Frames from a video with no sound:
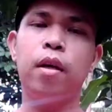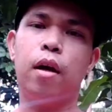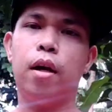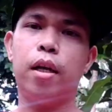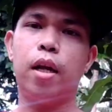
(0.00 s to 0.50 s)

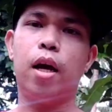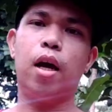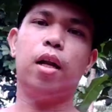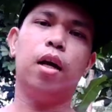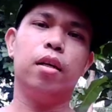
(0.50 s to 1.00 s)
Uh, ah,
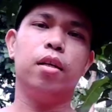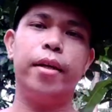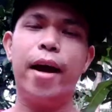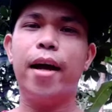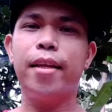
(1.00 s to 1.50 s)
inaanha,
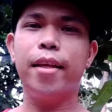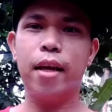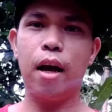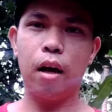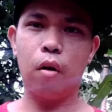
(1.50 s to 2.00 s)

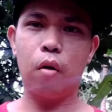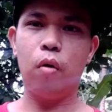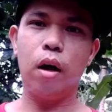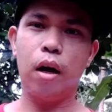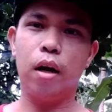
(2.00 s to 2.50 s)
inaanyanyahan
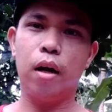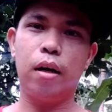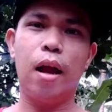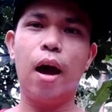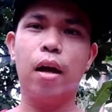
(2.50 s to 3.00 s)
ko ang
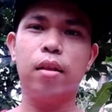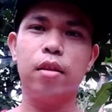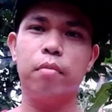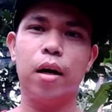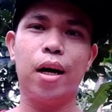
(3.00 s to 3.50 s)
lahat
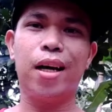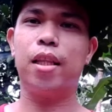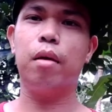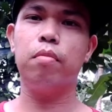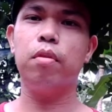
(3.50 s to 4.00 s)
ng mga
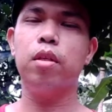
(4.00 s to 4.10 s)
ka-team